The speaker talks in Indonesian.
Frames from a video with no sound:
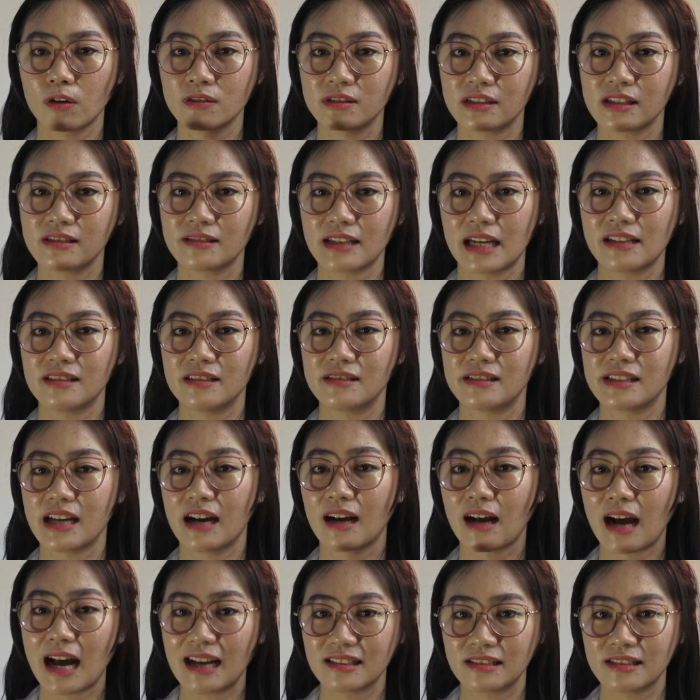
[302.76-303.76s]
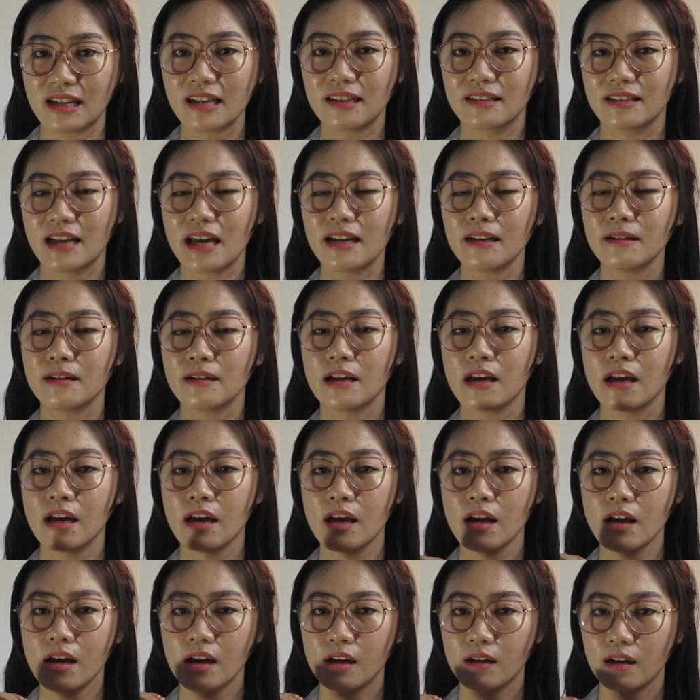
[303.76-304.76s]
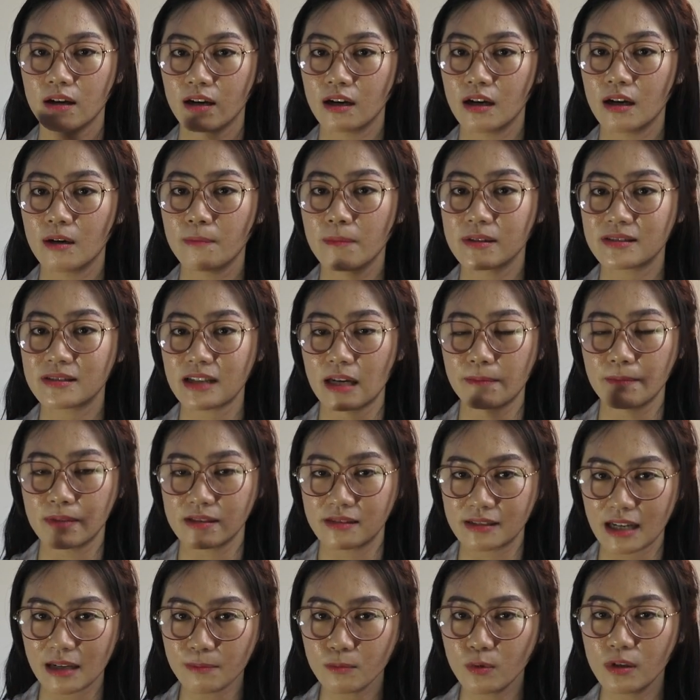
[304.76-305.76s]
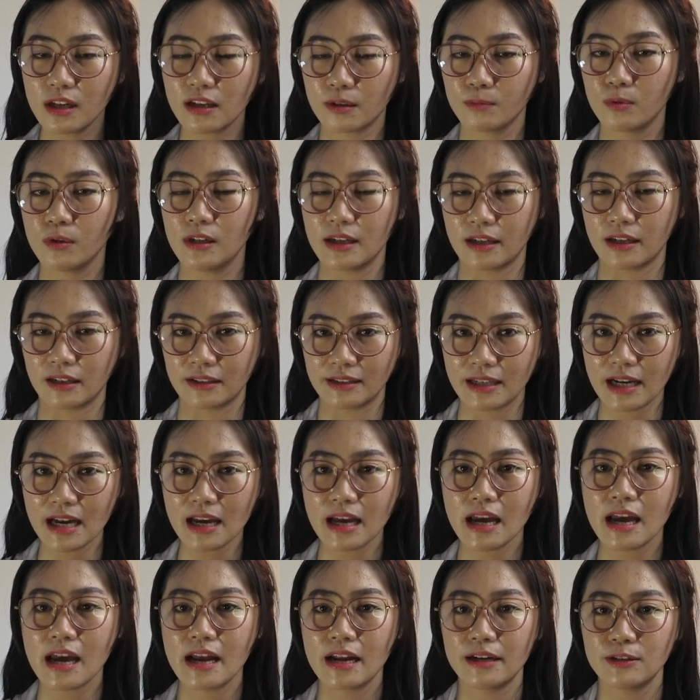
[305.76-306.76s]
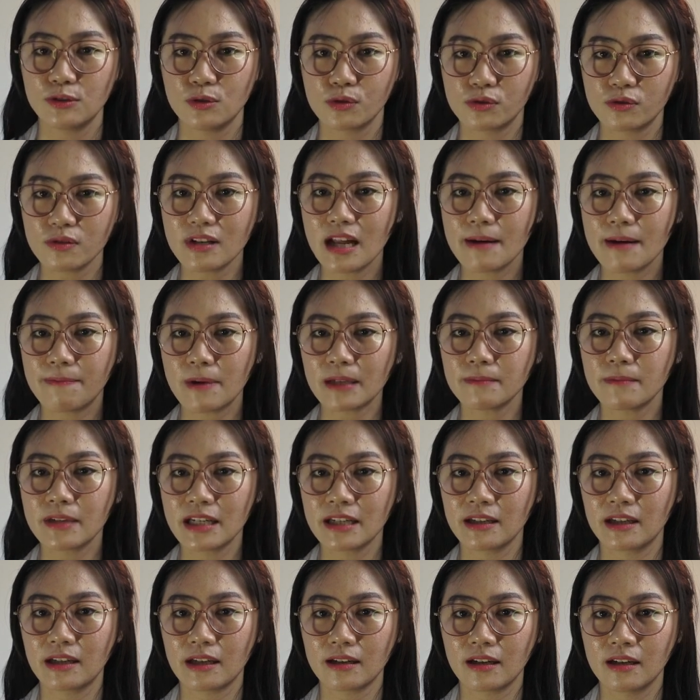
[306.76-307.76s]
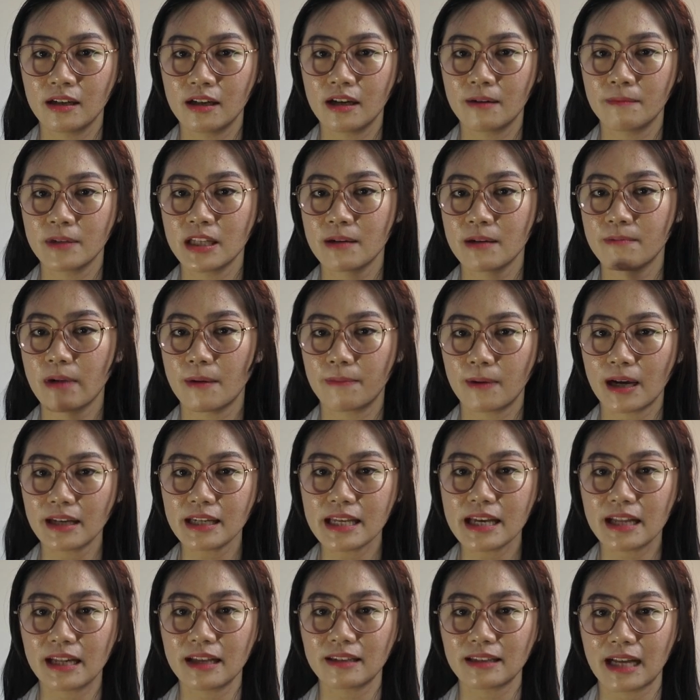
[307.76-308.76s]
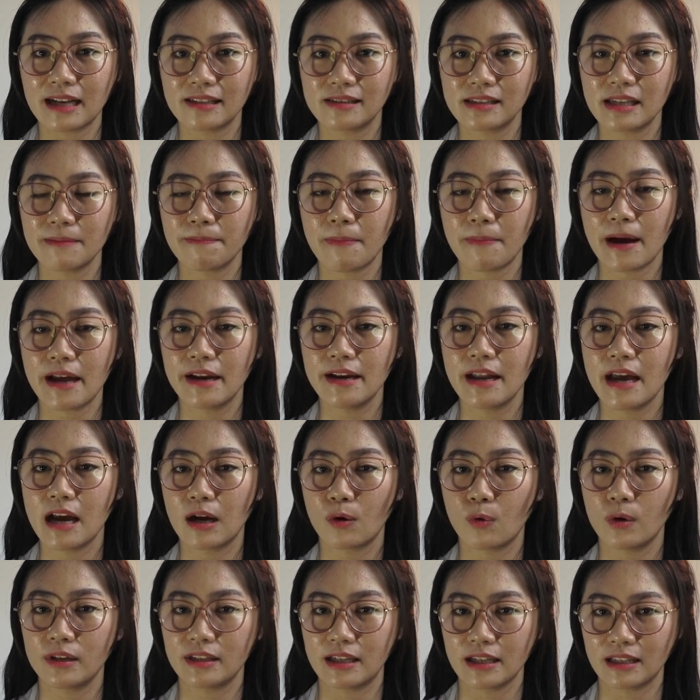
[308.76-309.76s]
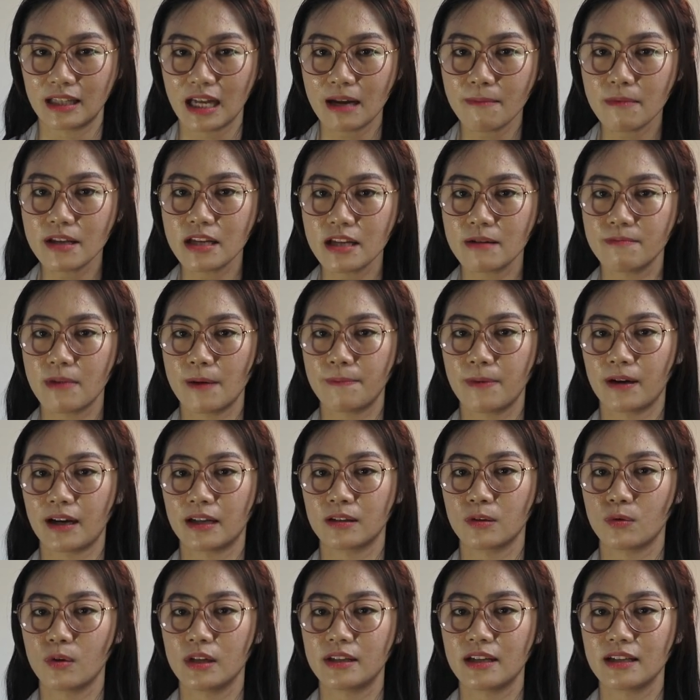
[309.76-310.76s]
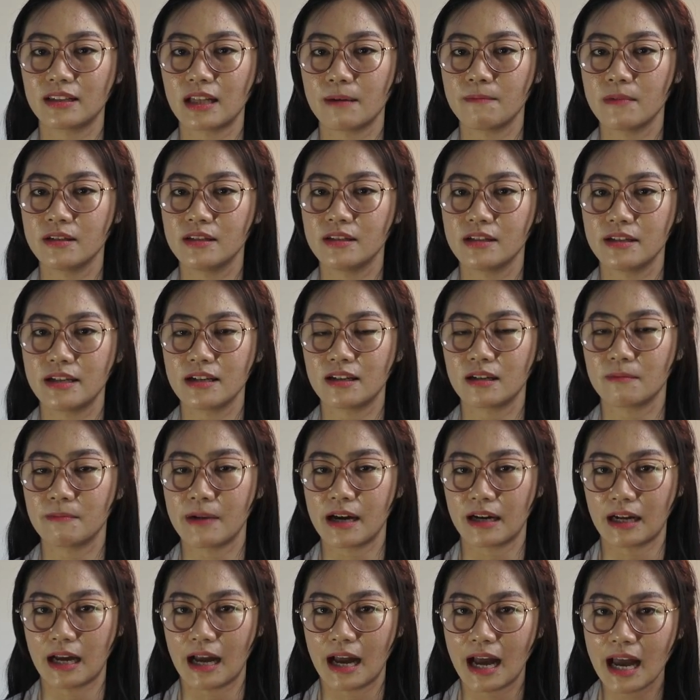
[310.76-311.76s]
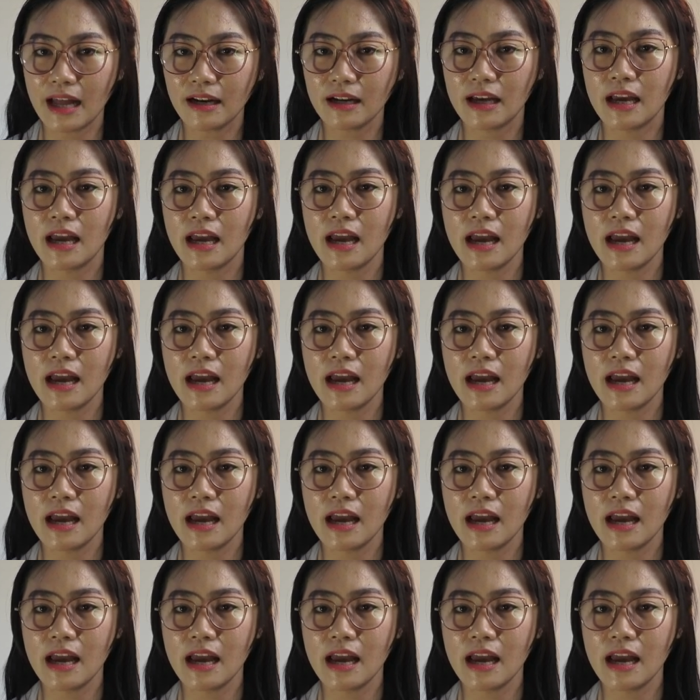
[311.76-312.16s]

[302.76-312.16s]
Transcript: konsistensi yang kasar dan eh, besar-besar bulir-bulirnya justru dapat eh, menyebabkan iritasi pada kulit kita, menyebabkan kulit kita menjadi kemerahan